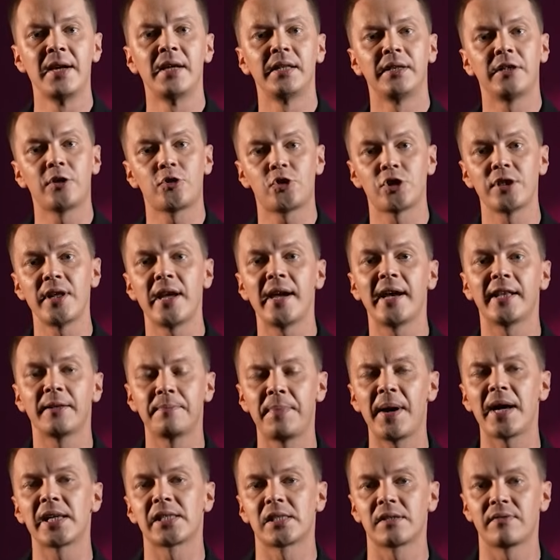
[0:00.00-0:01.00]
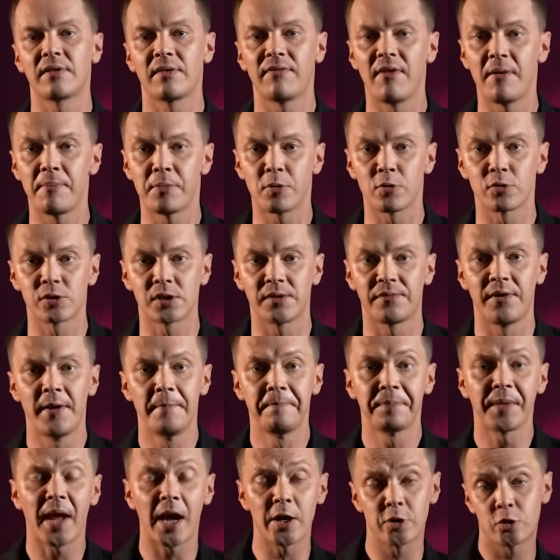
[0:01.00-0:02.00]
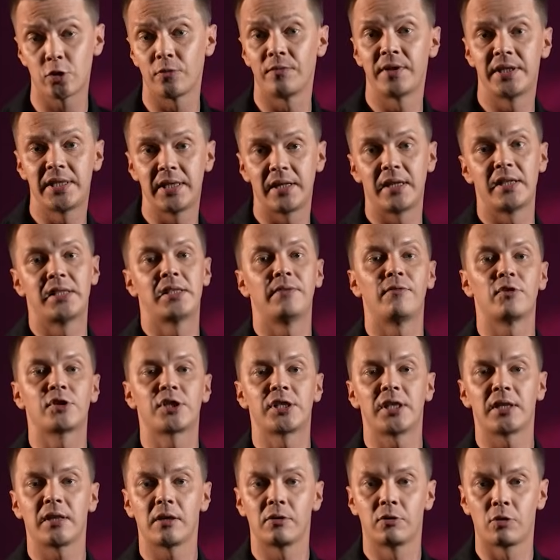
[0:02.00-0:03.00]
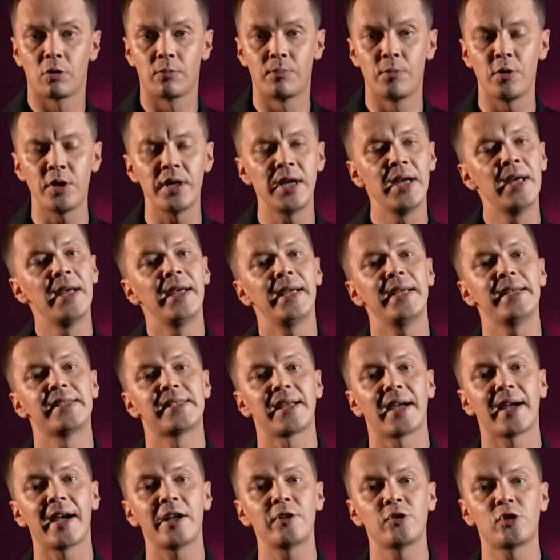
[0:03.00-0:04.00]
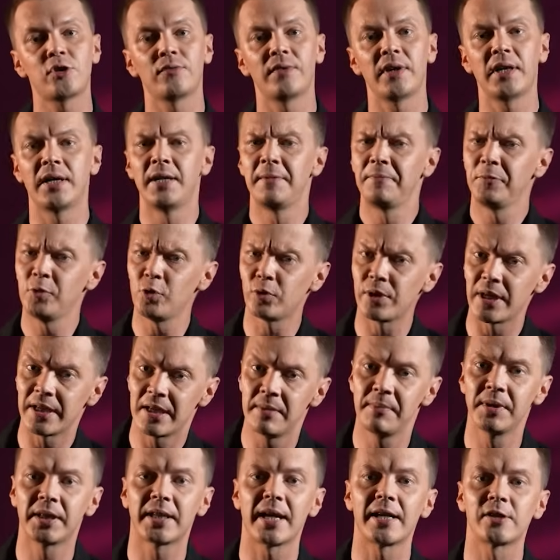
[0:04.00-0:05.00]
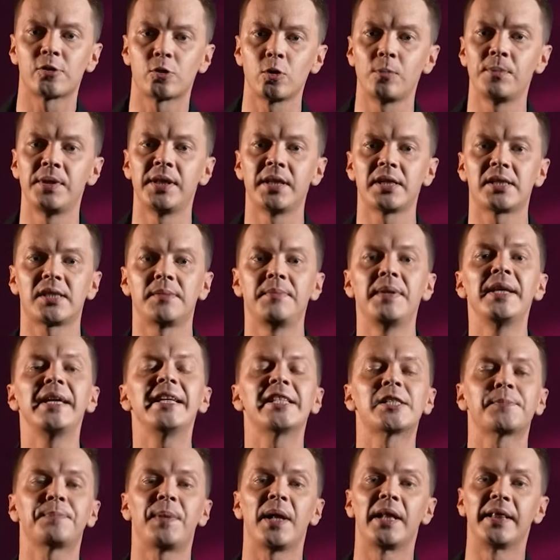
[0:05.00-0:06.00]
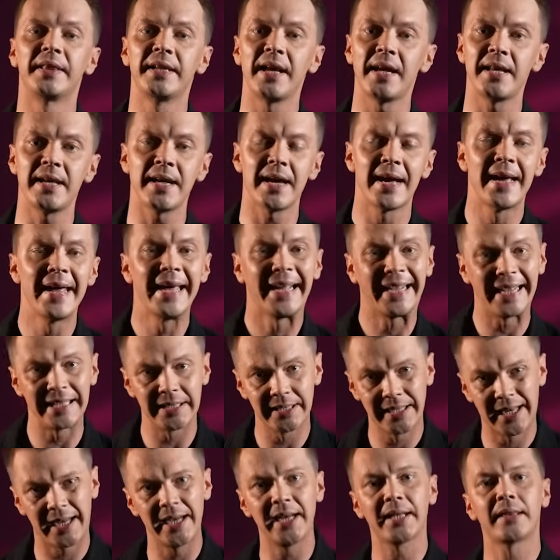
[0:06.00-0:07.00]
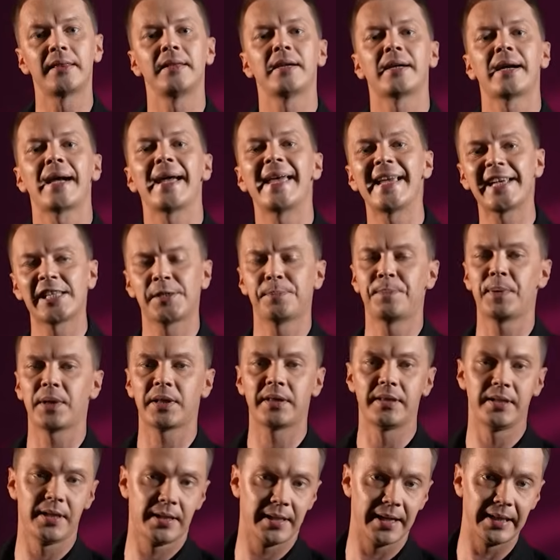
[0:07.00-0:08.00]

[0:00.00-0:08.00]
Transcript: начиная от базовых вопросов «А что вы делаете вот с этой трубой?» и заканчивая ну, какими-то особенностями исполнения конкретных экспортных